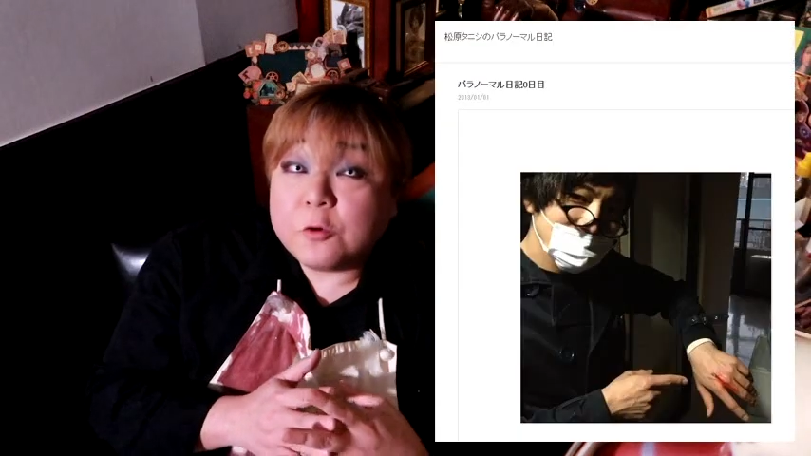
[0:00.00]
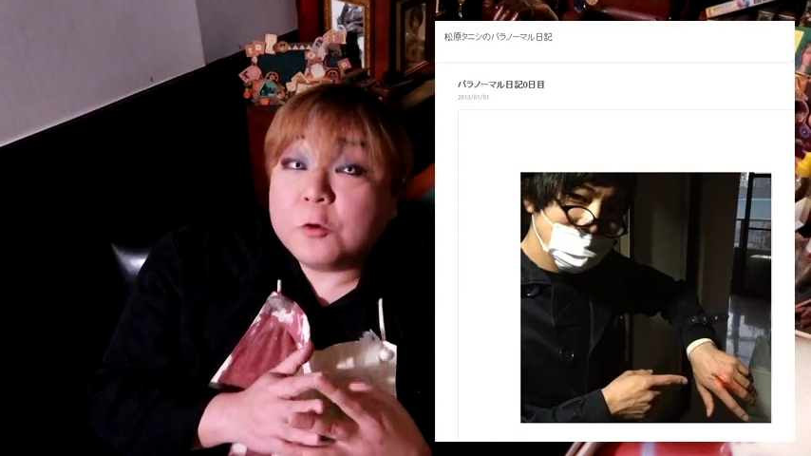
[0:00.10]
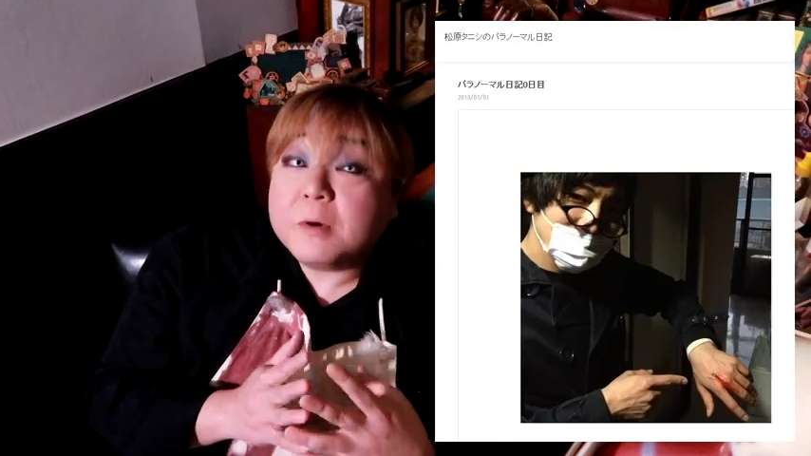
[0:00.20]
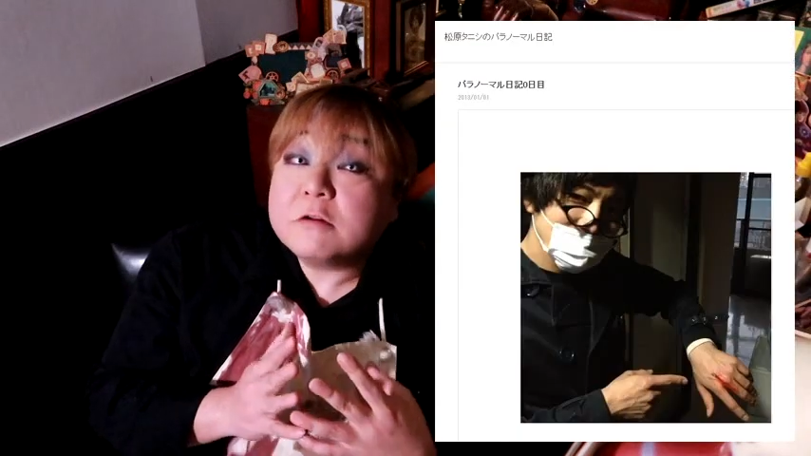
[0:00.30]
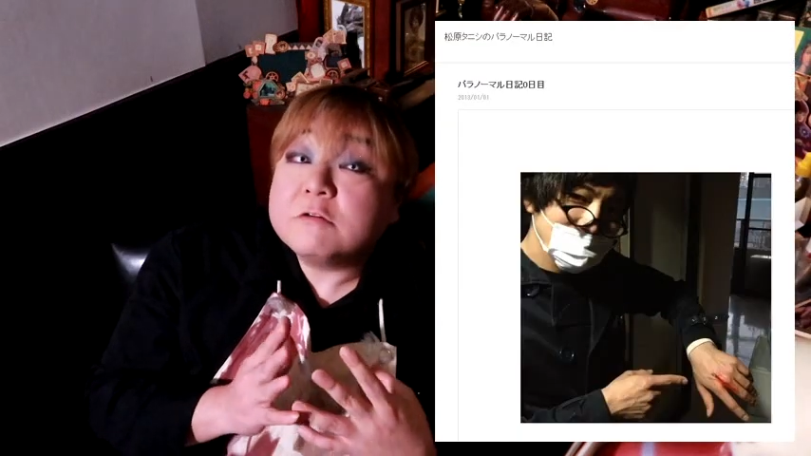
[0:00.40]

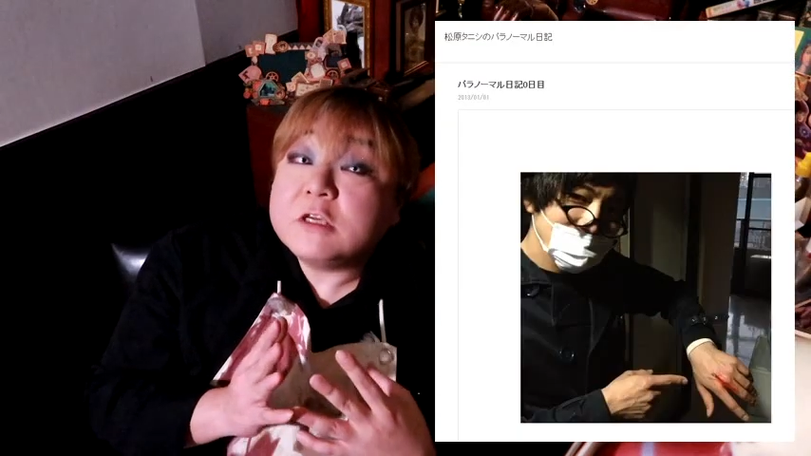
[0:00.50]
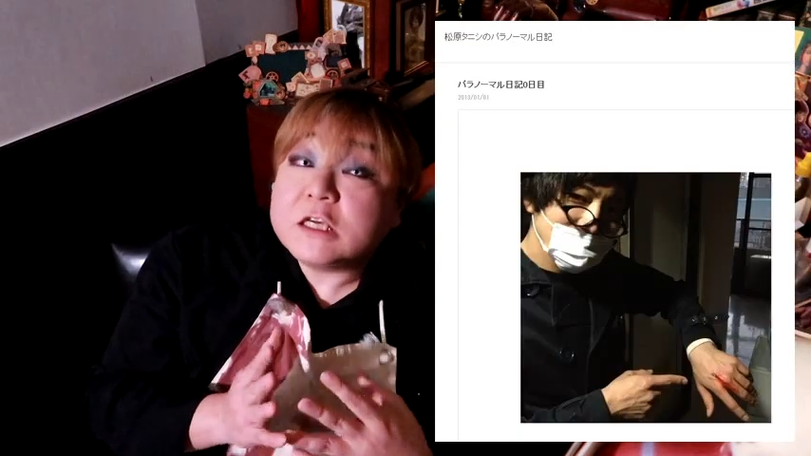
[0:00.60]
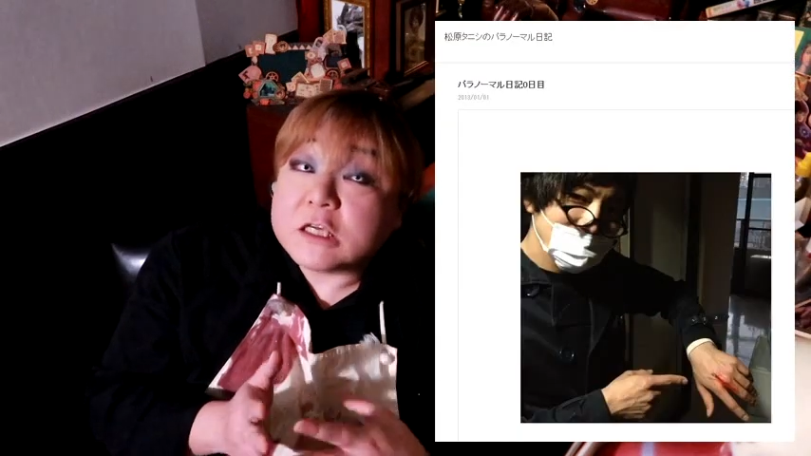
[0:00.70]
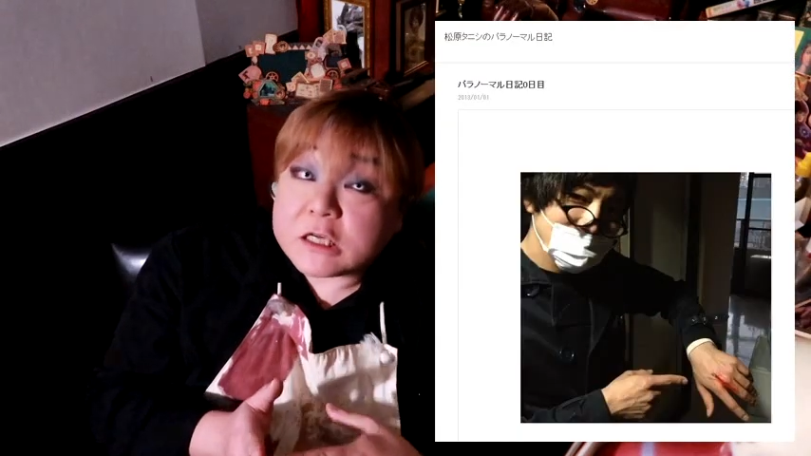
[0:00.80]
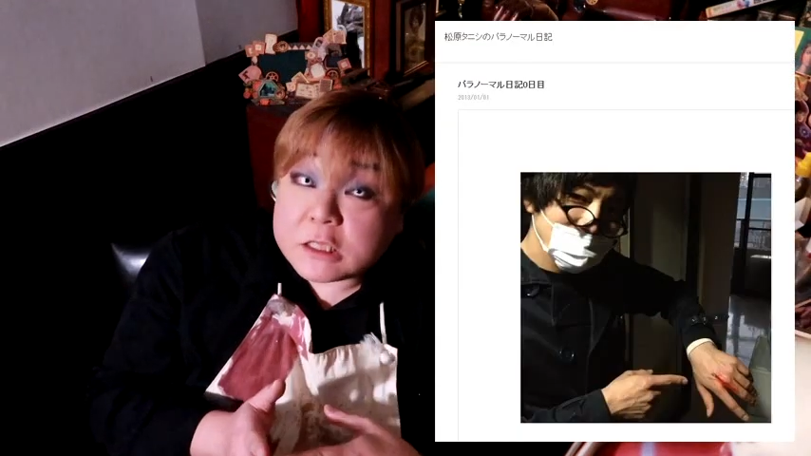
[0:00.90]
ノーマル
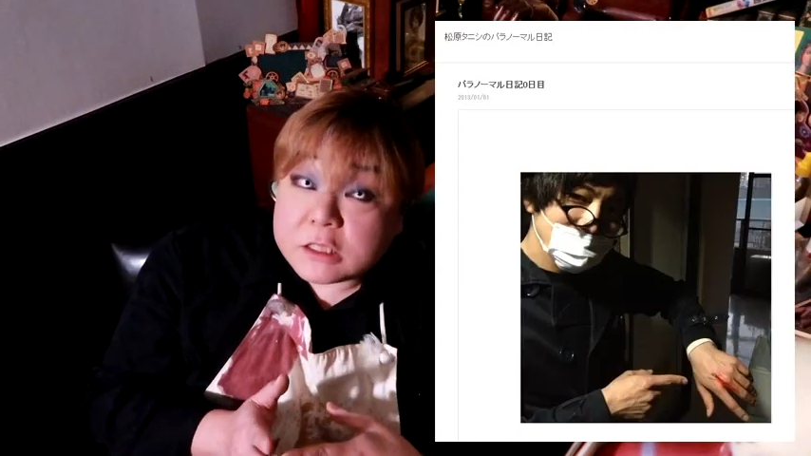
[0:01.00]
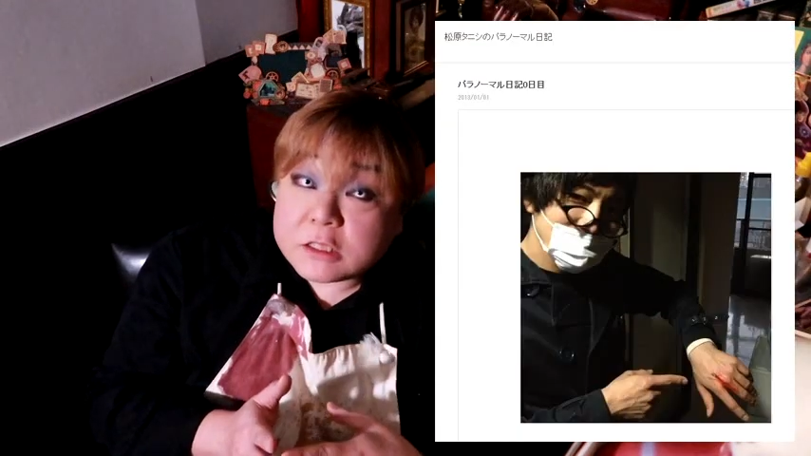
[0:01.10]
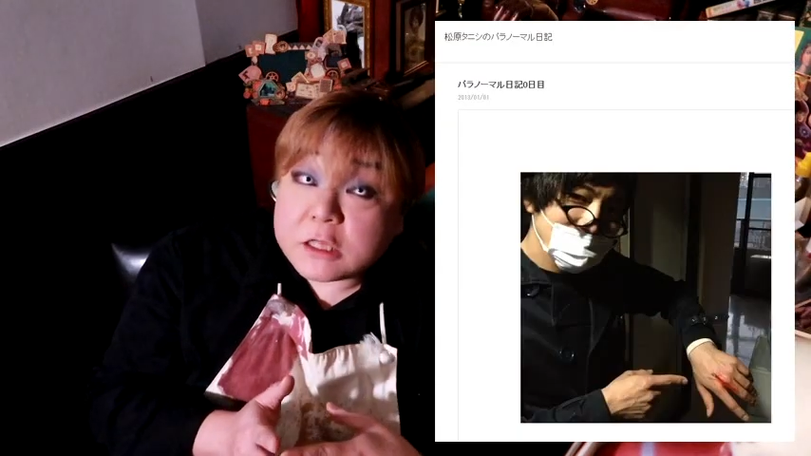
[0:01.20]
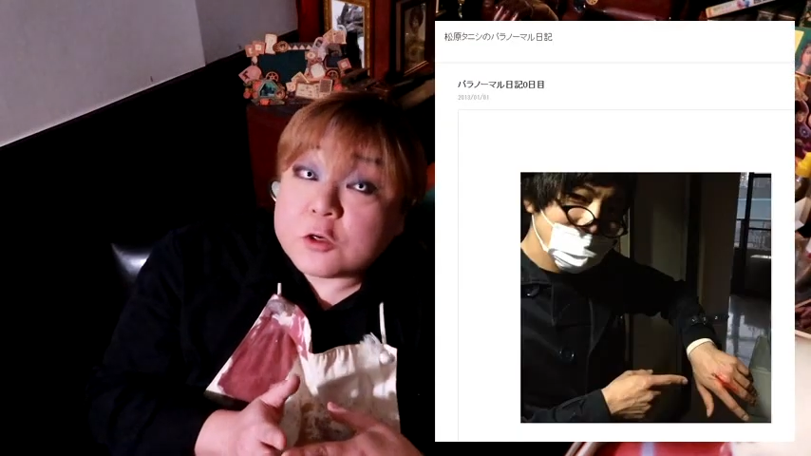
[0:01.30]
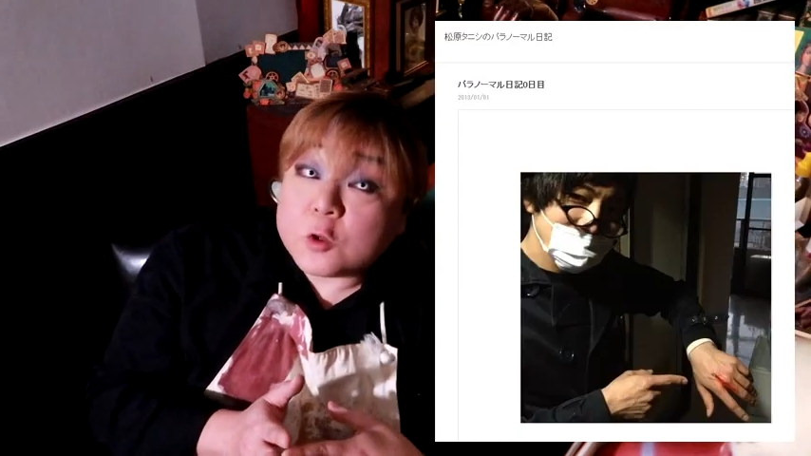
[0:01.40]
日記っ
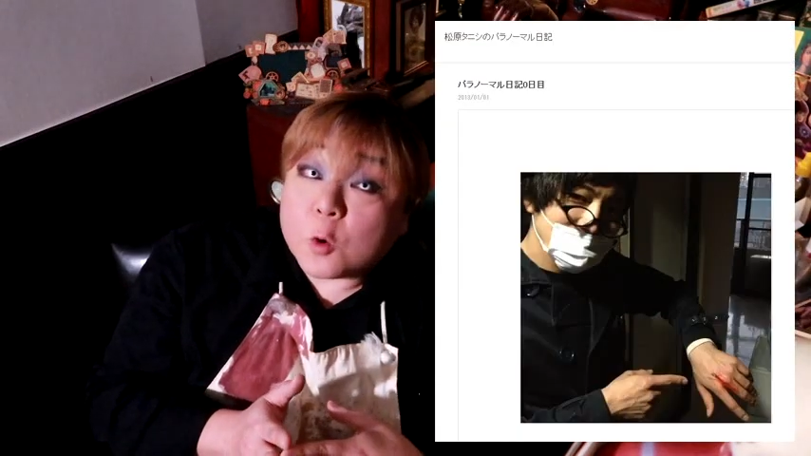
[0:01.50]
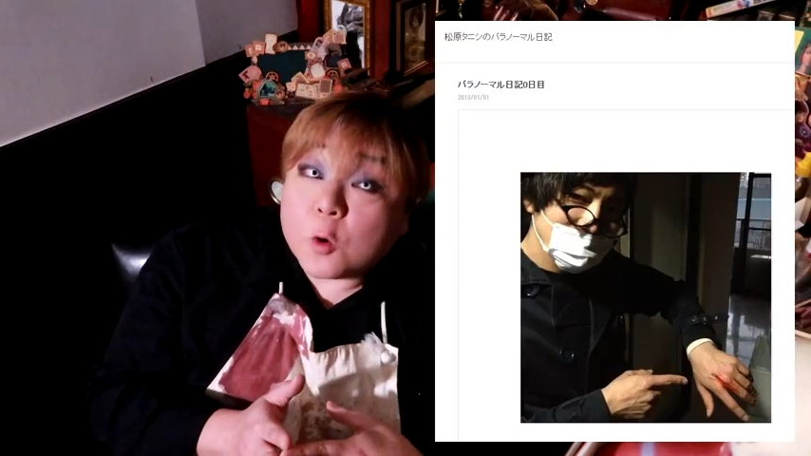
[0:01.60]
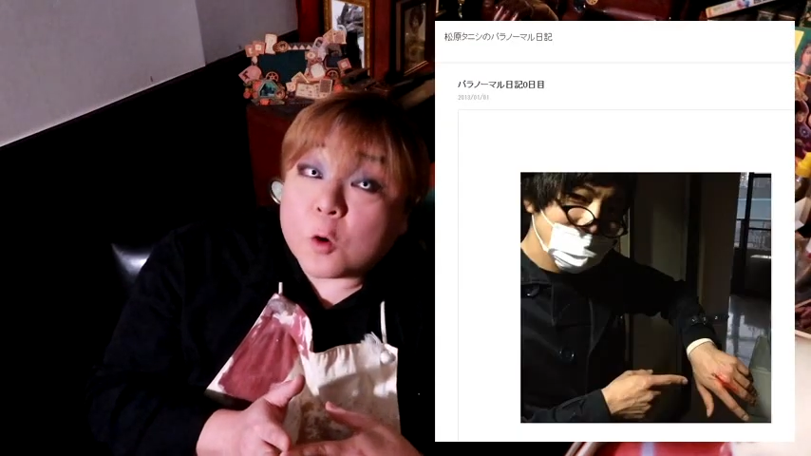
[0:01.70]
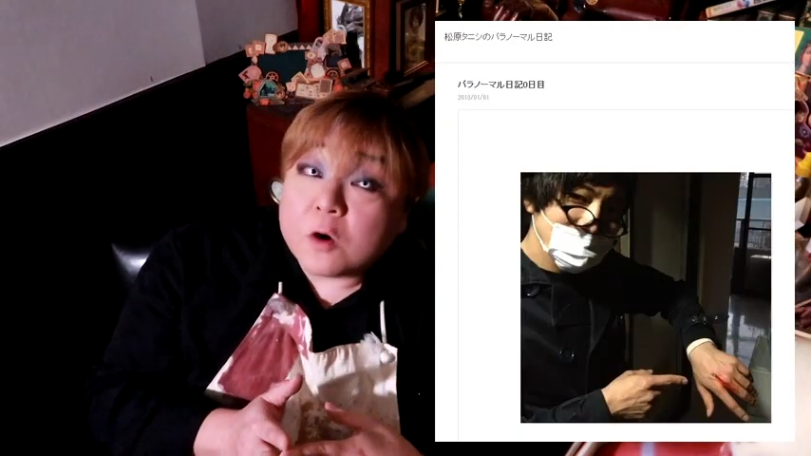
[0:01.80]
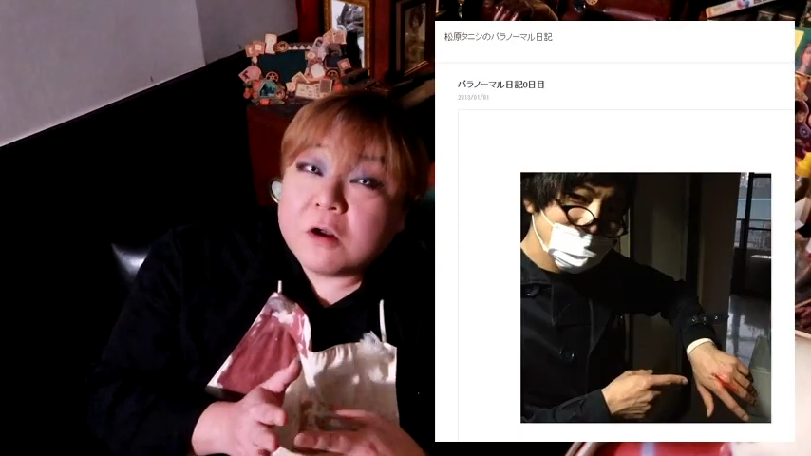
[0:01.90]
ていうの
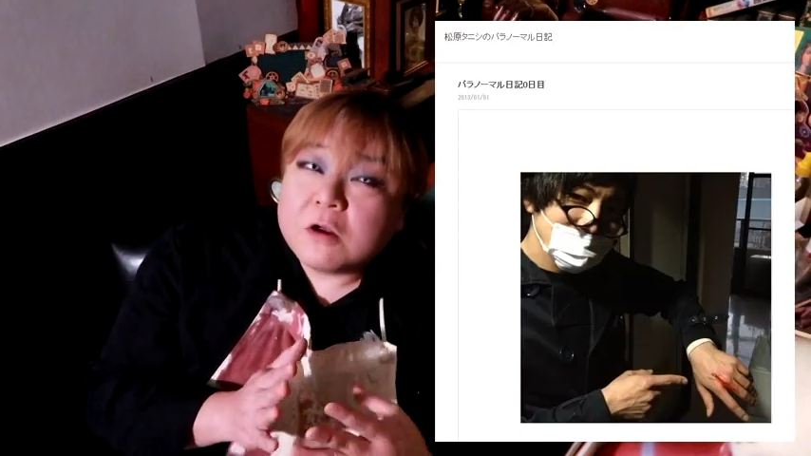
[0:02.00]
を